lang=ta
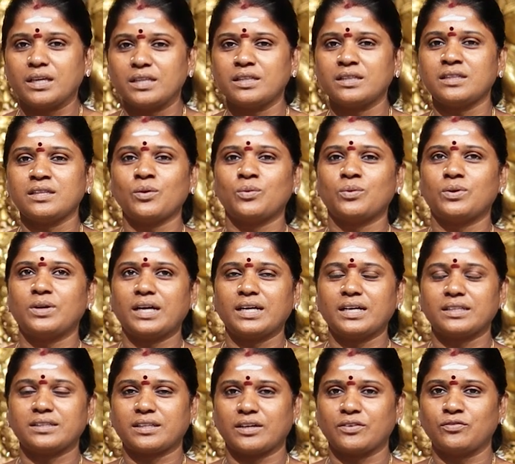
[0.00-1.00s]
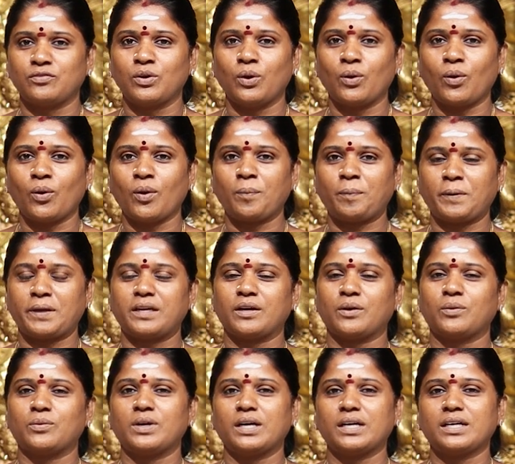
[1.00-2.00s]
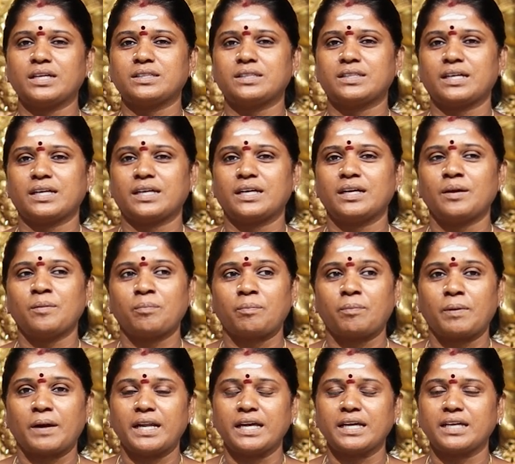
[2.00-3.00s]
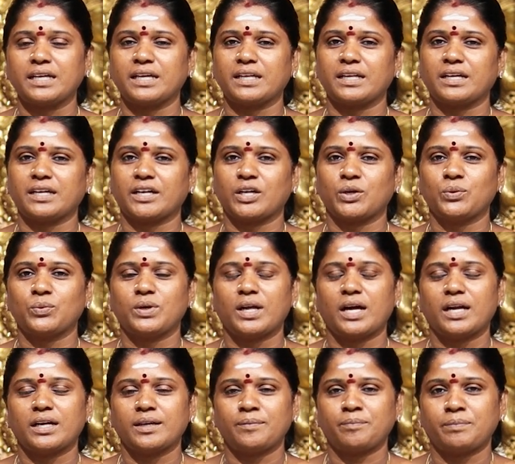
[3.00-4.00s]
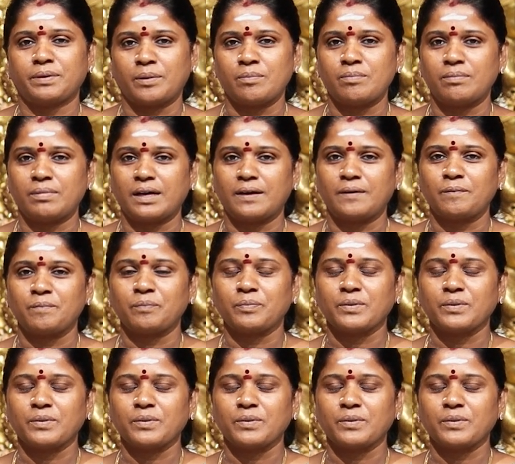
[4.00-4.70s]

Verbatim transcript: இந்த உலகத்தை இவ்வளோ பெரிய உலகத்தை படைக்கிற கடவுளான பிரம்மா